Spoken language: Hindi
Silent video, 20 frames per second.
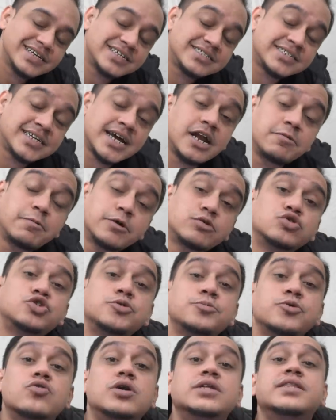इस चैनल पर कुछ
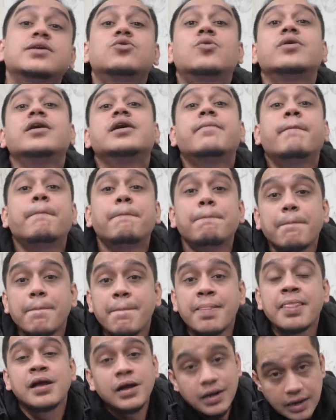भी होगा तेरे को क्या
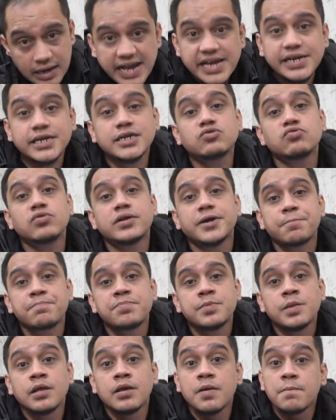लाइक क्या तूने
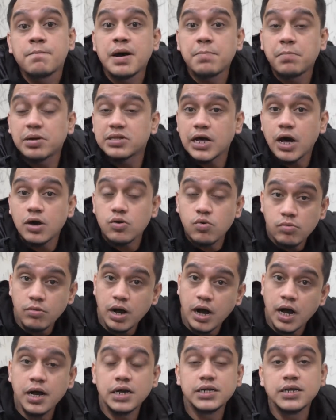मैं बता रहा हूँ
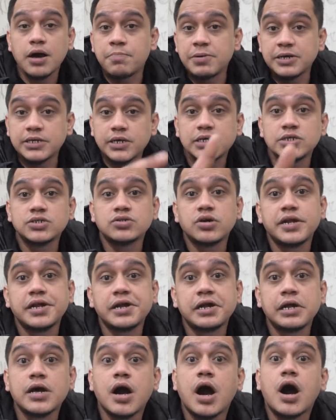अगर अभी तक इन्जॉय नहीं
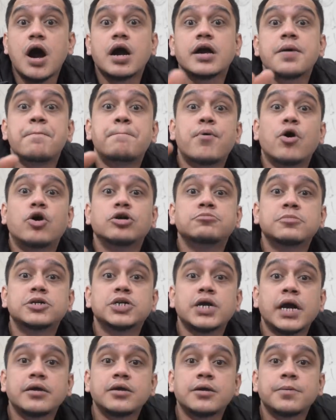किया ना आगे बहुत मजे
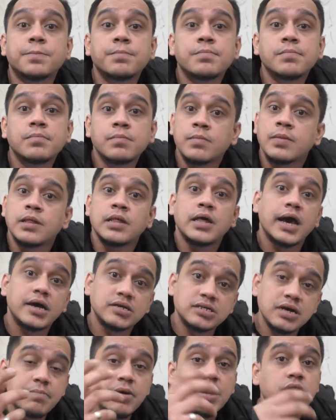आएंगे
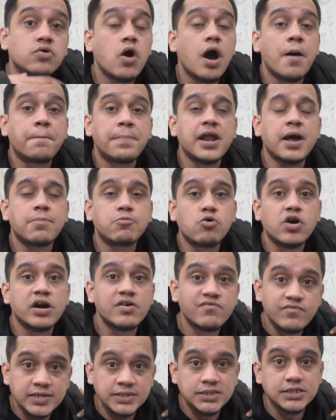ऐसा मैं आपको अपने आप को
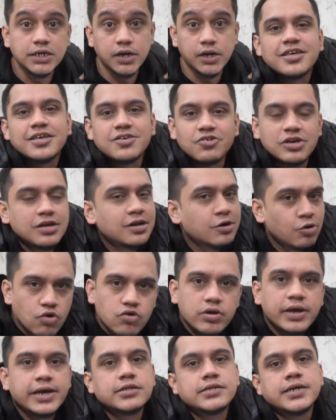कन्विंस कर क्योंकि
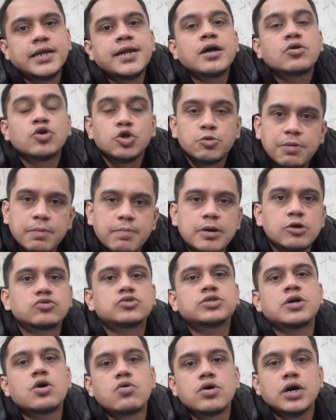लोग कहते हैं ना खुद पे
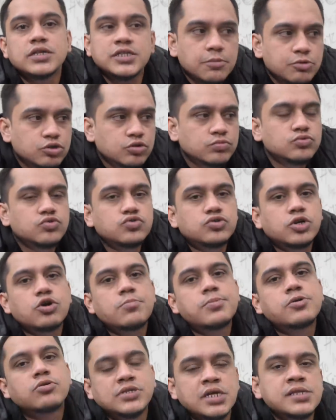भरोसा होगा तभी तुम दूसरे को
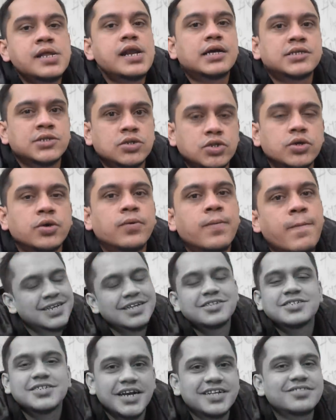भरोसा दिला सकते हो
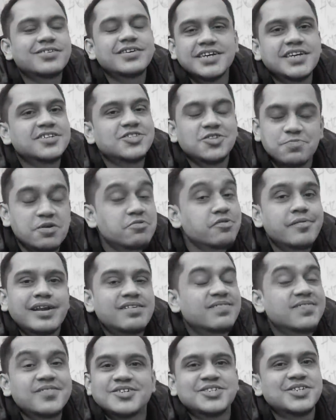सच्चाई तो ये कि तुम्हें भी मालूम
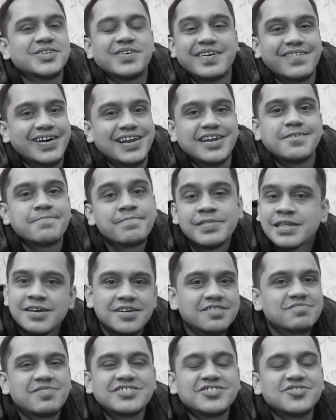है कुछ नहीं होने वाला
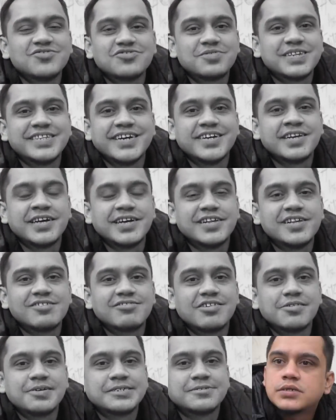बस न्यूज़ बता के निकल
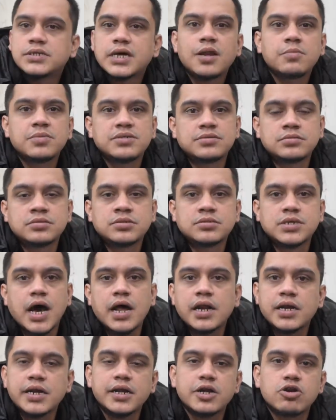जाऊंगा मैं साला मैं
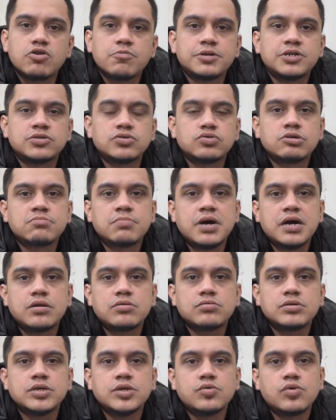स्टार किड के ऊपर जोक मार रहा
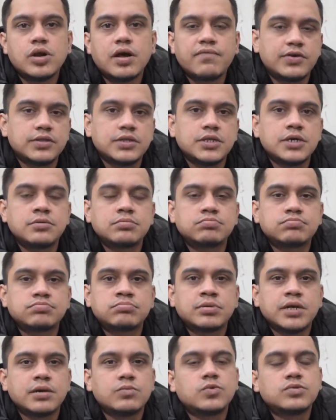हूँ कि नूरा फतेह
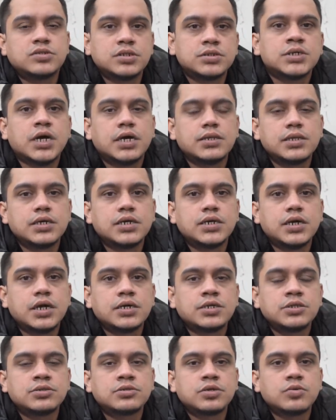तैमूर से शादी करना
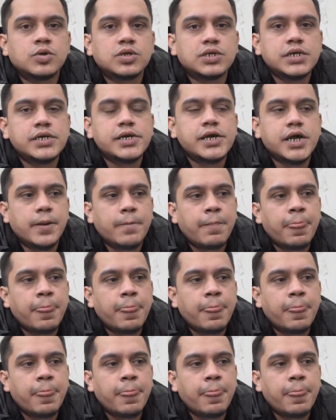की सोच रही है